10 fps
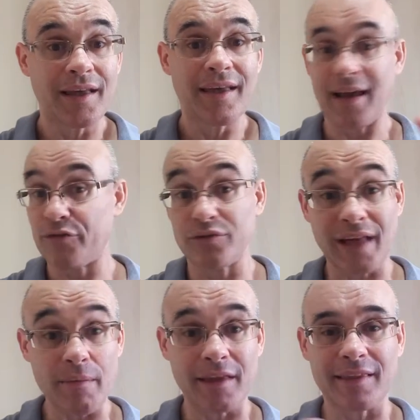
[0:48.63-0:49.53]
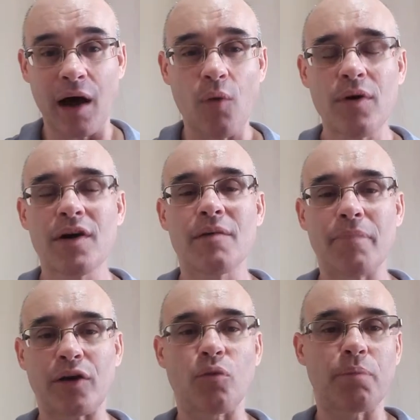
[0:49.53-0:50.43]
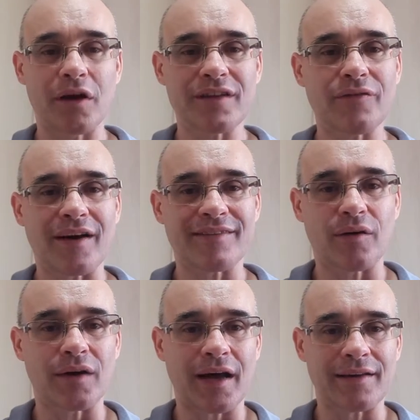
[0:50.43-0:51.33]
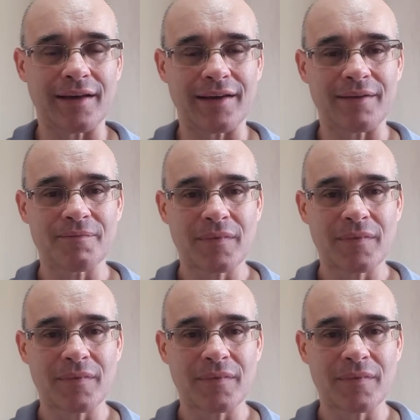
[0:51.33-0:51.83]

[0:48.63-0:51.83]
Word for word: Era fundamental para que o plano da invasão lá na,